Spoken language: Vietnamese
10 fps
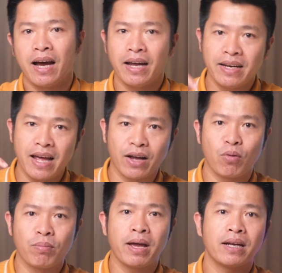hãy để
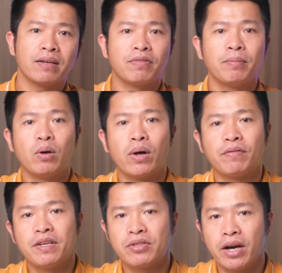comment phần bình
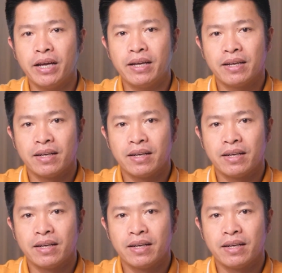luận phía dưới